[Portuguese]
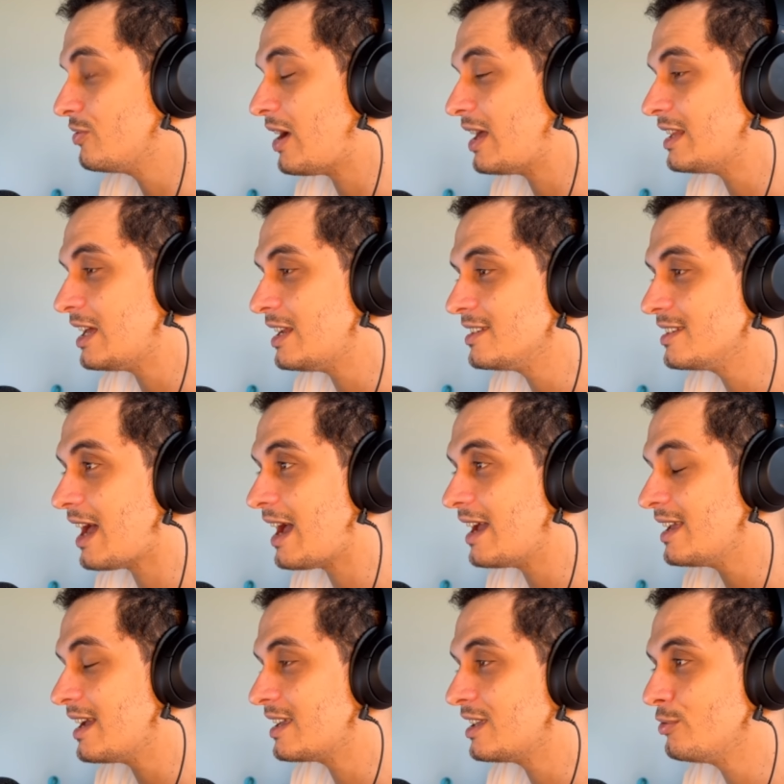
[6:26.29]
vai analisar
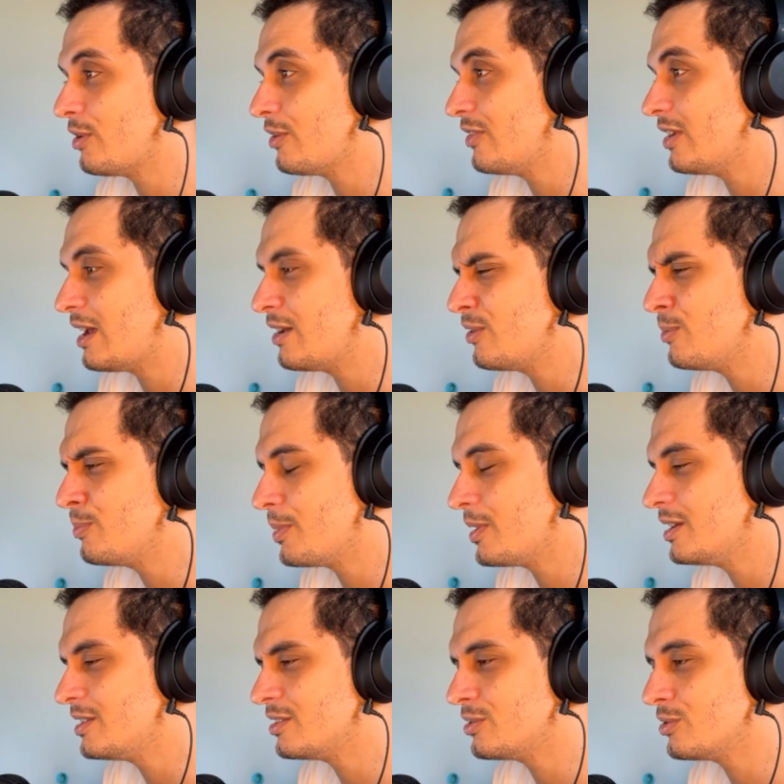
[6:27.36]
e aquilo vai virar
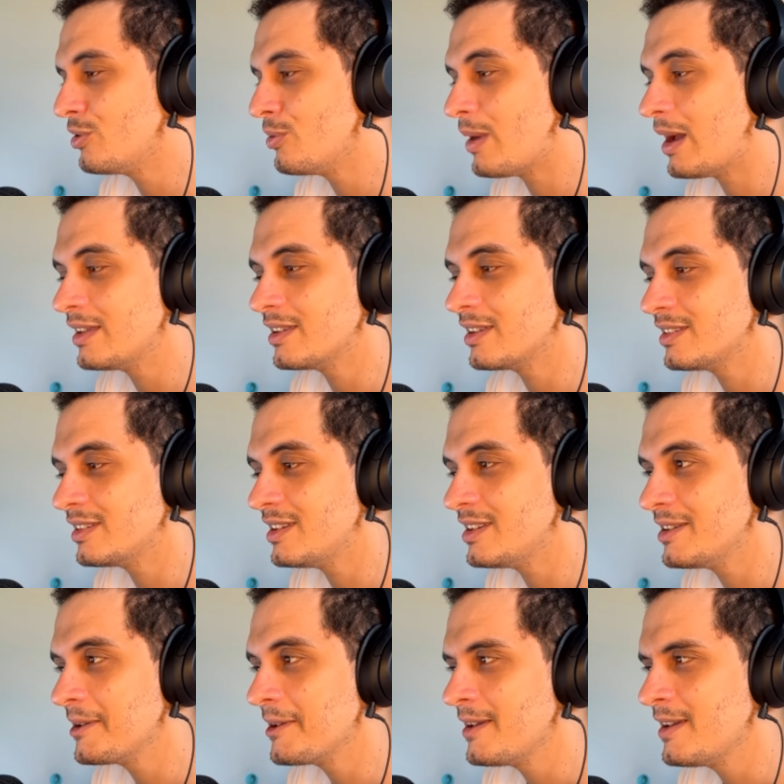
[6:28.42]
input e tudo mais assim.